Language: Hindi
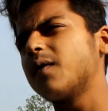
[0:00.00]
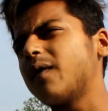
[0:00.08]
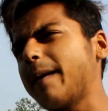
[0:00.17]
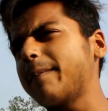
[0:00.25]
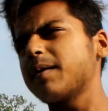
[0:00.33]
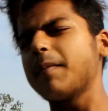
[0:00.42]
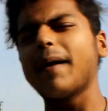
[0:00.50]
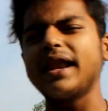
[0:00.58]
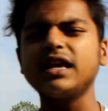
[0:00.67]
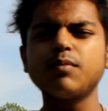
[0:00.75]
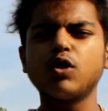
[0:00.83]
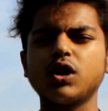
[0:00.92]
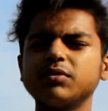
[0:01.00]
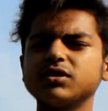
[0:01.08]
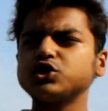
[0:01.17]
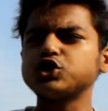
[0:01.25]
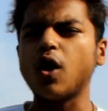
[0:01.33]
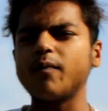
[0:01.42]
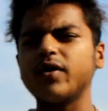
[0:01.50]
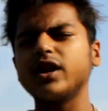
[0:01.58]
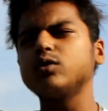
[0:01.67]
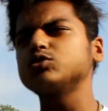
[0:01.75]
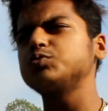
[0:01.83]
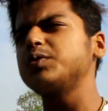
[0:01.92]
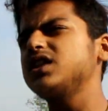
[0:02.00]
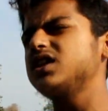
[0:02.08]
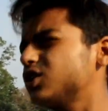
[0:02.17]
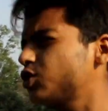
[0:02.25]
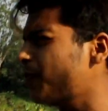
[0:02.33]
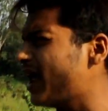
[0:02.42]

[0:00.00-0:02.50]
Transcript: वहाँ पर मैं पानी की बॉटल में शॉप वगैरह कुछ भी नहीं है तो